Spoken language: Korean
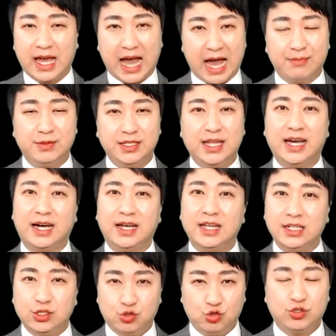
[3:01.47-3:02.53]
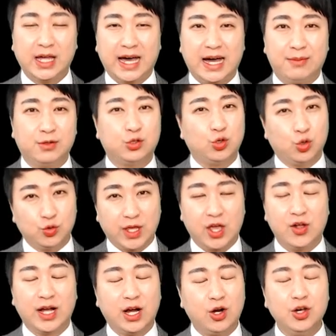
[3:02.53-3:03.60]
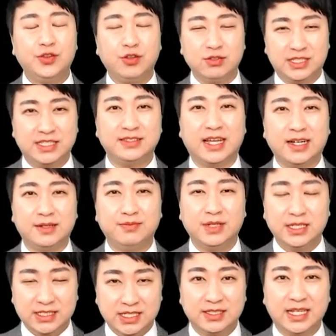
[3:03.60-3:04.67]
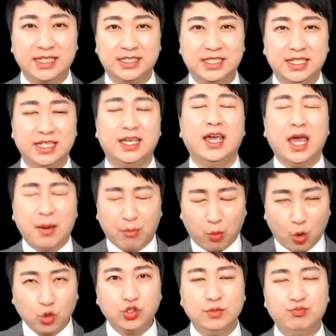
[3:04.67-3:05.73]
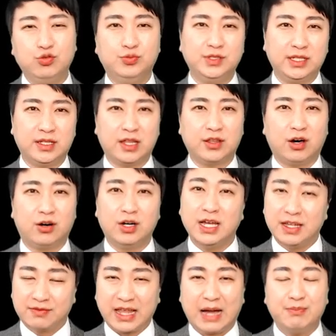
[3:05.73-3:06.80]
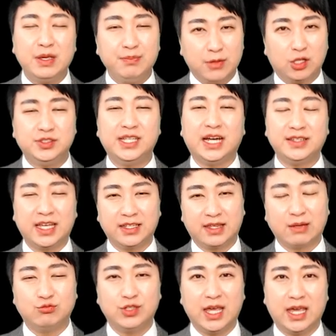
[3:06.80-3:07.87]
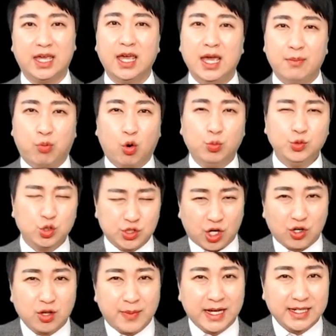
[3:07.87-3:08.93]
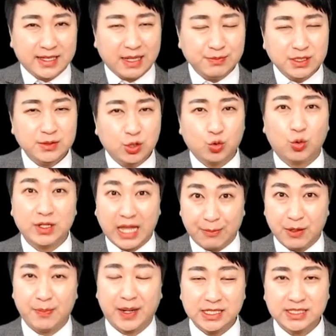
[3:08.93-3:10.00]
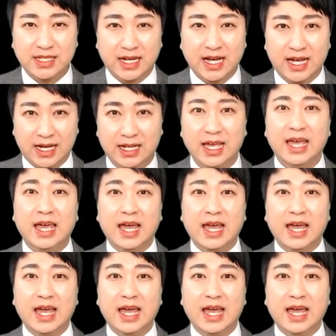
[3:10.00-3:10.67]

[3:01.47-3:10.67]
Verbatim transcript: 암이나 유사 그리고 내외과 허혈성 진단, 진단 시 모든 부분에 대해서 납입 면제가 되기 때문에 보험료 저렴하게 30년 동안 납입하시다가